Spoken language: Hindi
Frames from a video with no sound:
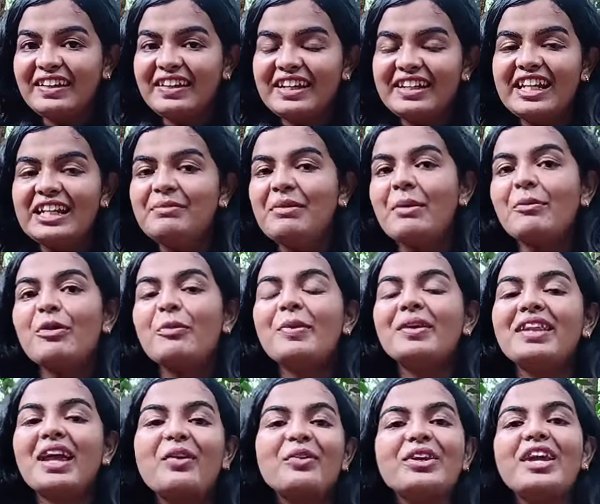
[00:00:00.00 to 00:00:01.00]
इन डिटेल मैं आपको
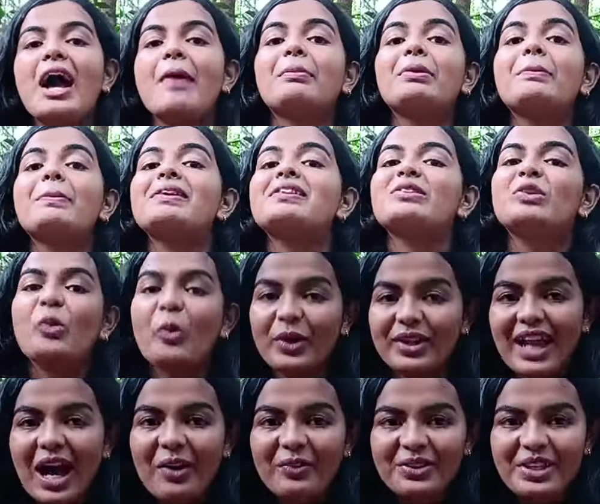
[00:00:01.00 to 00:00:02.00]
बताऊंगी आपके पास
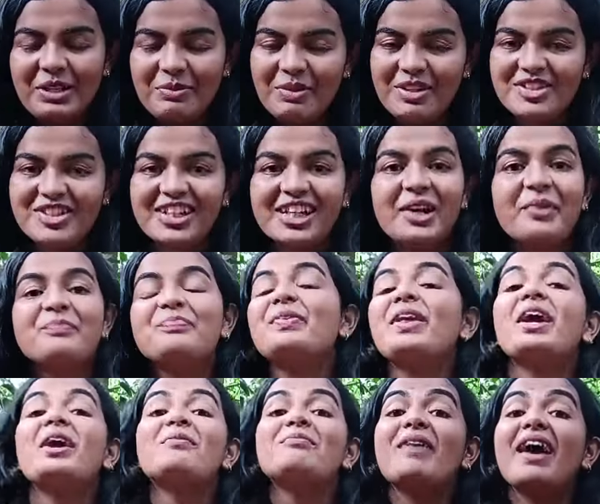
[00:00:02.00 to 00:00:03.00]
कोई डाउट नहीं बचेगा
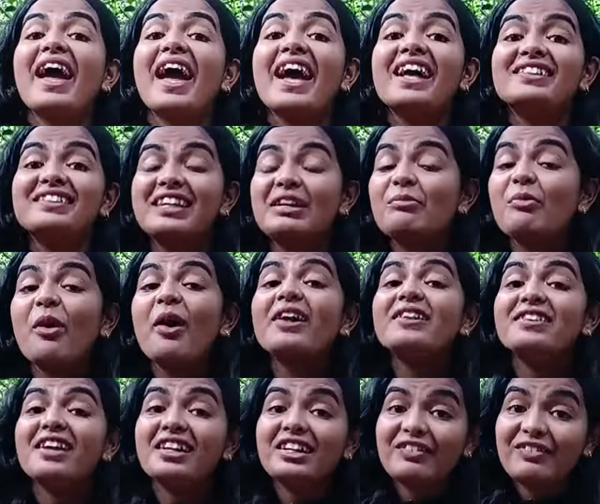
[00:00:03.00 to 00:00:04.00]
मैं ऐसे ही
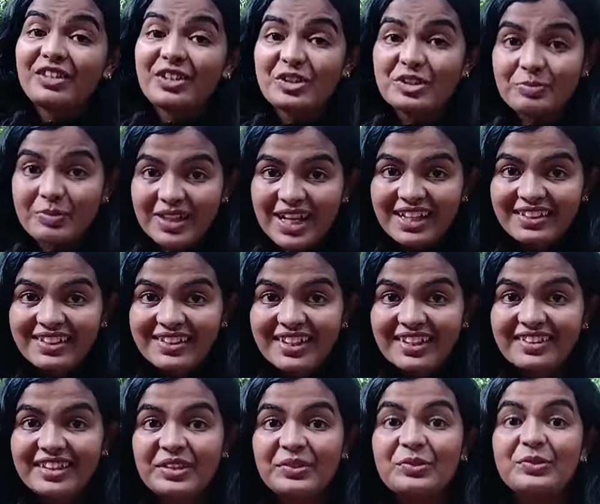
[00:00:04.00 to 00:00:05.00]
बहुत सारी वीडियोस बनाती
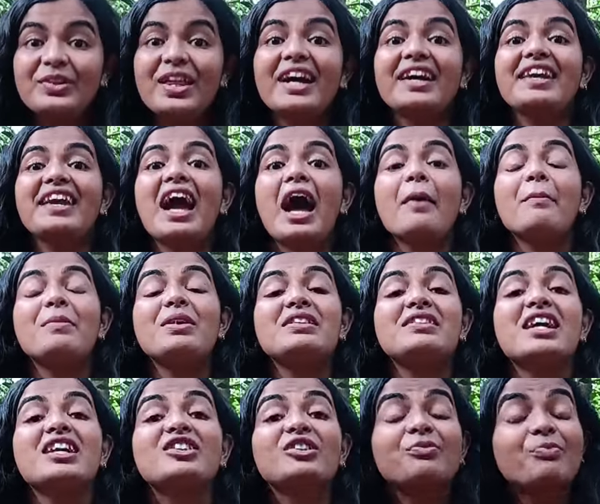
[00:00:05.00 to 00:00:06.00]
रहती हूँ ताकि आप मेरे
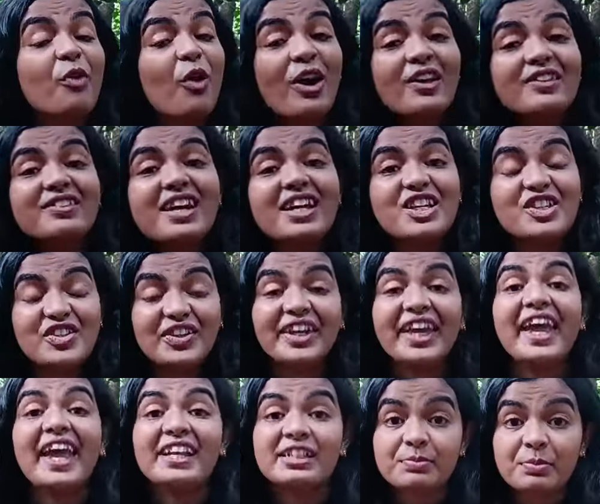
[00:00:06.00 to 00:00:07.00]
साथ बहुत सारी
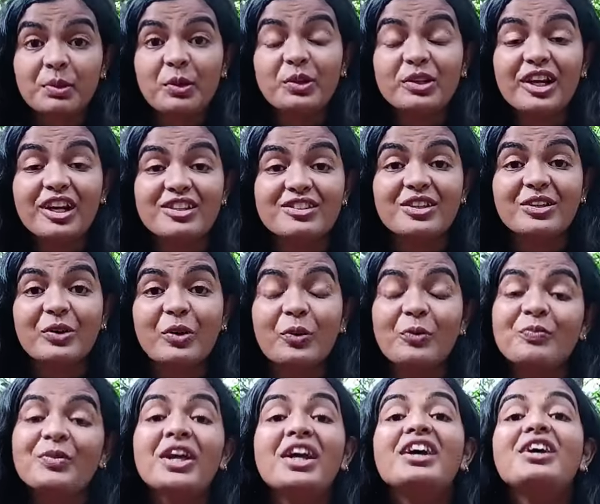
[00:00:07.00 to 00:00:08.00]
जगह एक्सप्लोर कर सको
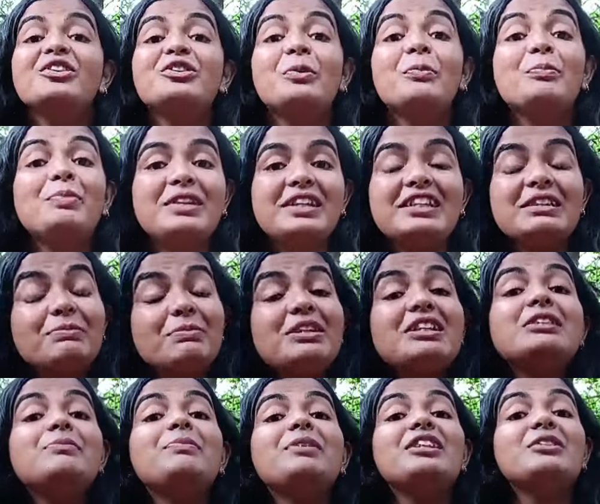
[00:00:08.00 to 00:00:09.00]
तो प्लीज़
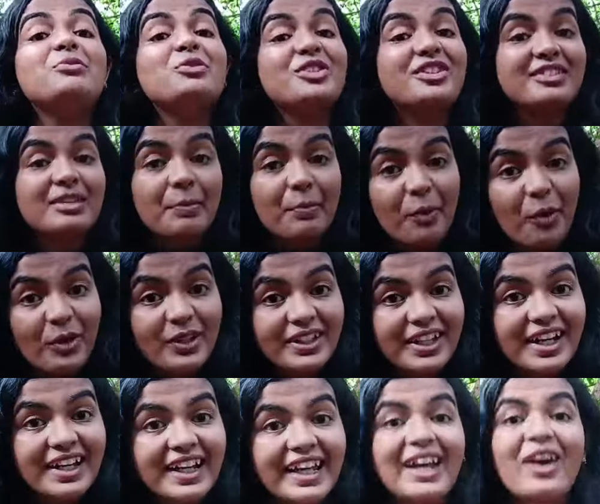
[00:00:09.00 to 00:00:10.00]
प्लीज़ प्लीज़ मुझे सपोर्ट
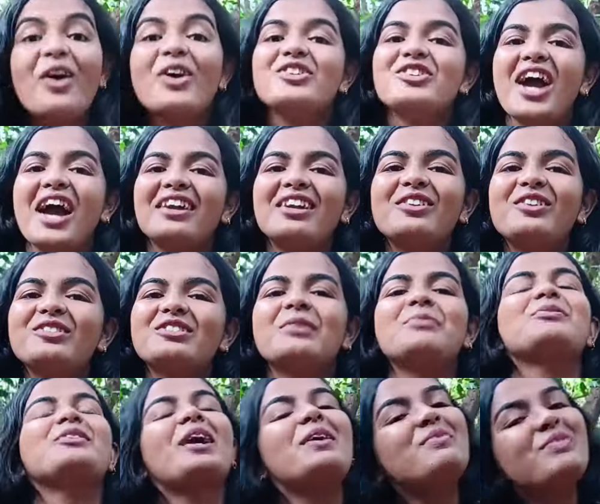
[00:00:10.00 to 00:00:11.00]
करें और चैनल को
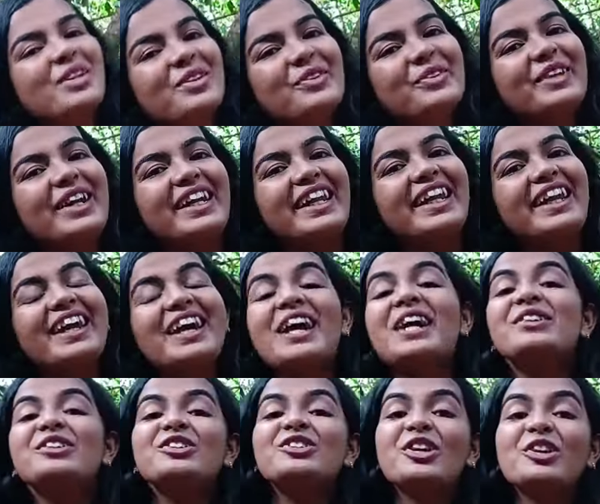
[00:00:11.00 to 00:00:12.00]
सब्सक्राइब ज़रूर करें
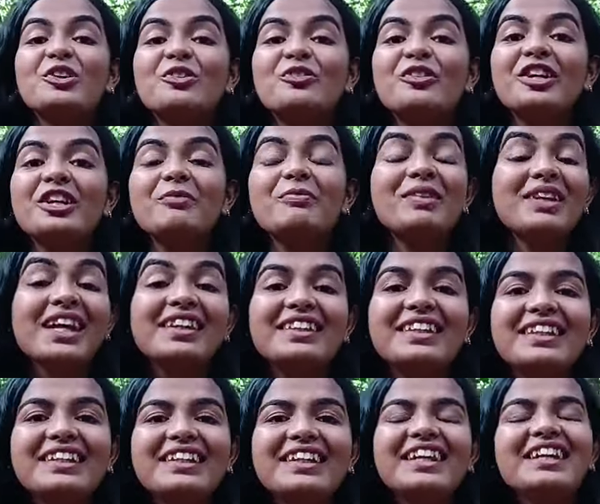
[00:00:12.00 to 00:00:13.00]
तो चलो फिर बिना
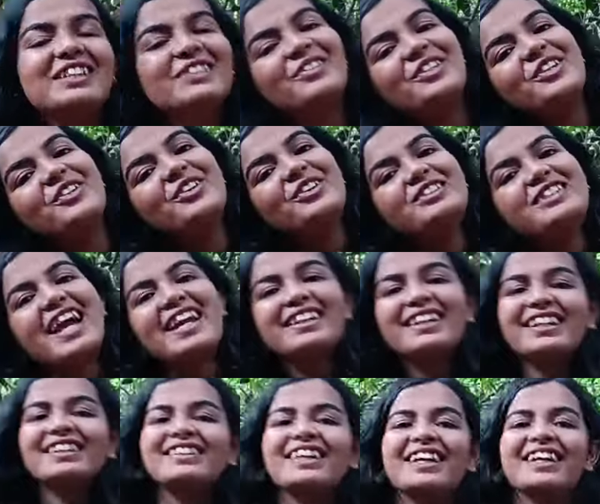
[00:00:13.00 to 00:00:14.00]
देरी किए इस वीडियो को स्टार्ट
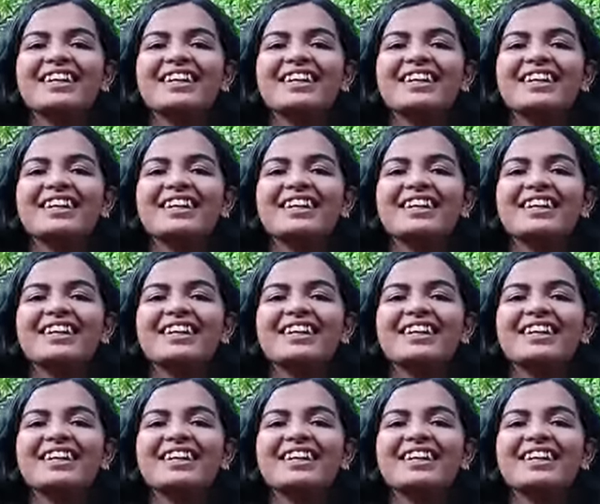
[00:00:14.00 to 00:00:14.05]
करते